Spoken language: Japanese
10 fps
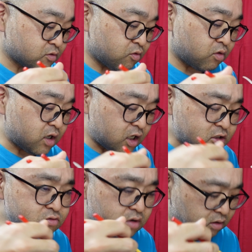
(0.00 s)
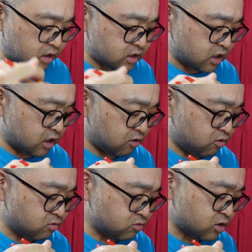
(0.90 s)
これがいつのか分かんないから、
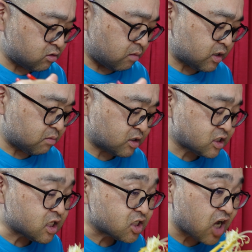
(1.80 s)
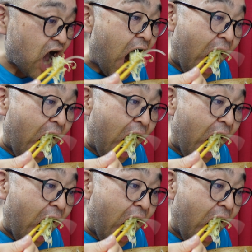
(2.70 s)
この時はまだマシだったんじゃない。